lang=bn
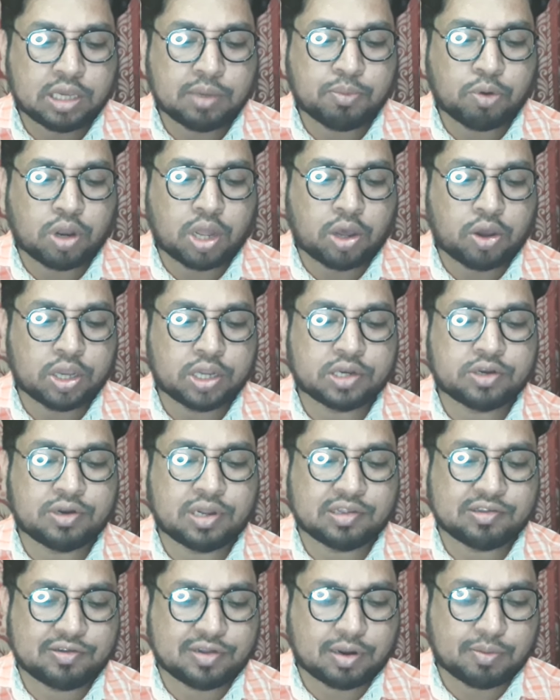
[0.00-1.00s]
কি বলা হয়
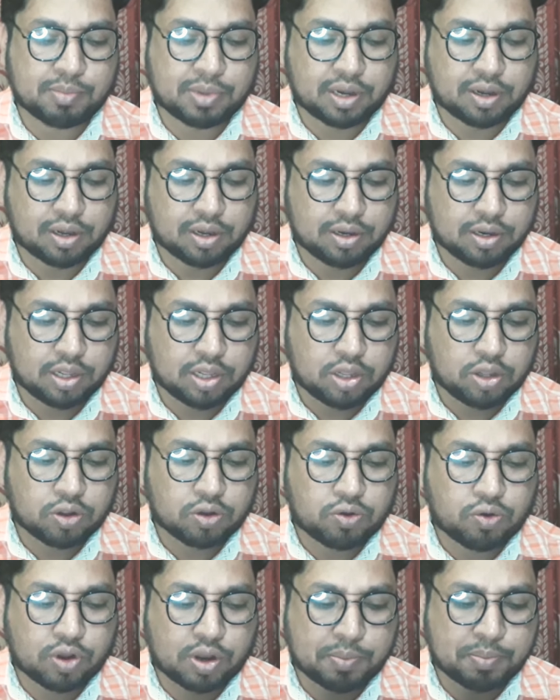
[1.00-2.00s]
ট্রান্সডার্মাল
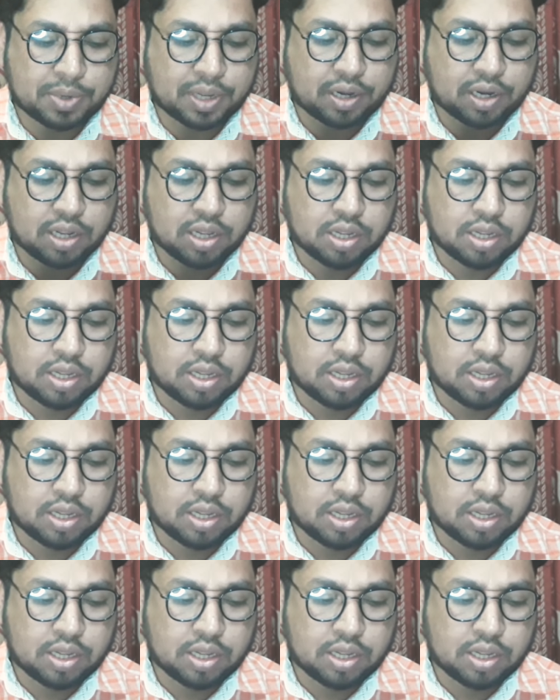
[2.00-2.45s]
খ নাম্বার